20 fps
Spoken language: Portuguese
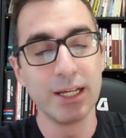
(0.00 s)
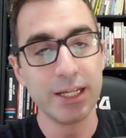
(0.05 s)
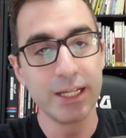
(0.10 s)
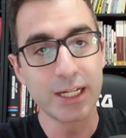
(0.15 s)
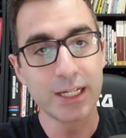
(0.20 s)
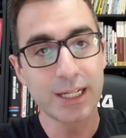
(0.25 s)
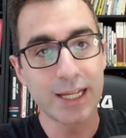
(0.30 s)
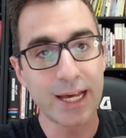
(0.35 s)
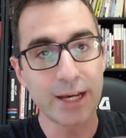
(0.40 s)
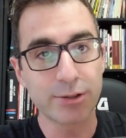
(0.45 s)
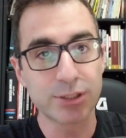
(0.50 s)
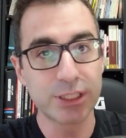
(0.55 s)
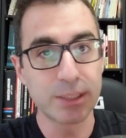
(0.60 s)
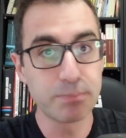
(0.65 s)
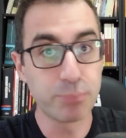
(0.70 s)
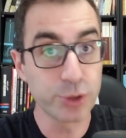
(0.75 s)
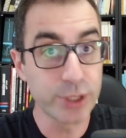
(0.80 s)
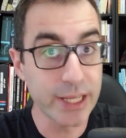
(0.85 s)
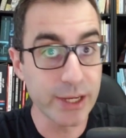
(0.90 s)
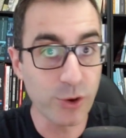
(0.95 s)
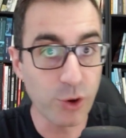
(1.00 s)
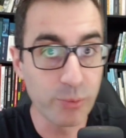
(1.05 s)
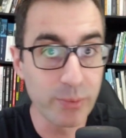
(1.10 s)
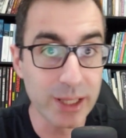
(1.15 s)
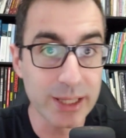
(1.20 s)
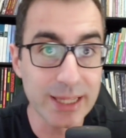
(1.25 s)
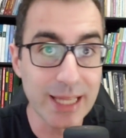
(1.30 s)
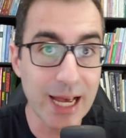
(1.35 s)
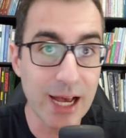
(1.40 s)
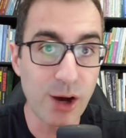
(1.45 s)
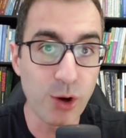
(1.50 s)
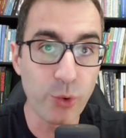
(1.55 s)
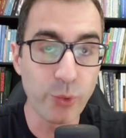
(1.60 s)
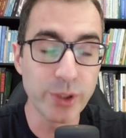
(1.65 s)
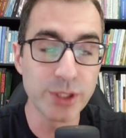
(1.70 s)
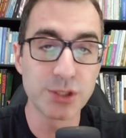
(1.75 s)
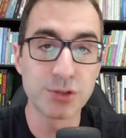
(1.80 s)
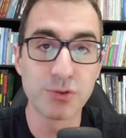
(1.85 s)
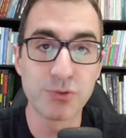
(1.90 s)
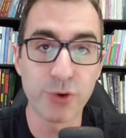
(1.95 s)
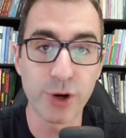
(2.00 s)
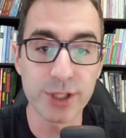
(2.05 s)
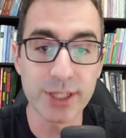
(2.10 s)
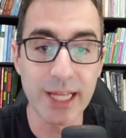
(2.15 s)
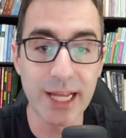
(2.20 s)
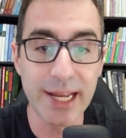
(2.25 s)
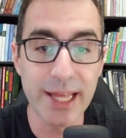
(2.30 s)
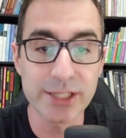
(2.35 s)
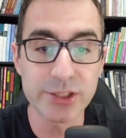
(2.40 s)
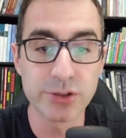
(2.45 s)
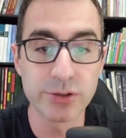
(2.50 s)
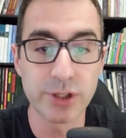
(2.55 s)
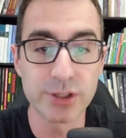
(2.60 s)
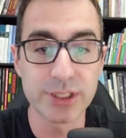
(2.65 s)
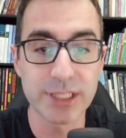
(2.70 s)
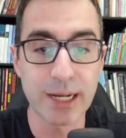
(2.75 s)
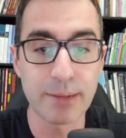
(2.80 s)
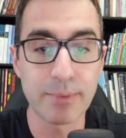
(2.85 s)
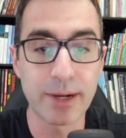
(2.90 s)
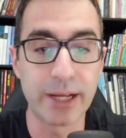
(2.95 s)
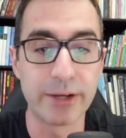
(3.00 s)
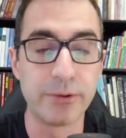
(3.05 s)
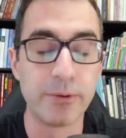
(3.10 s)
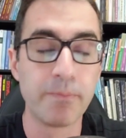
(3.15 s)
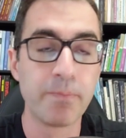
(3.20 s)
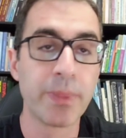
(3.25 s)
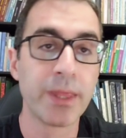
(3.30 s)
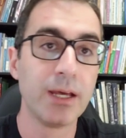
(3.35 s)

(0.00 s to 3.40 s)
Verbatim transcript: E claro, se puder comentar algo, isso fortalece o nosso trabalho.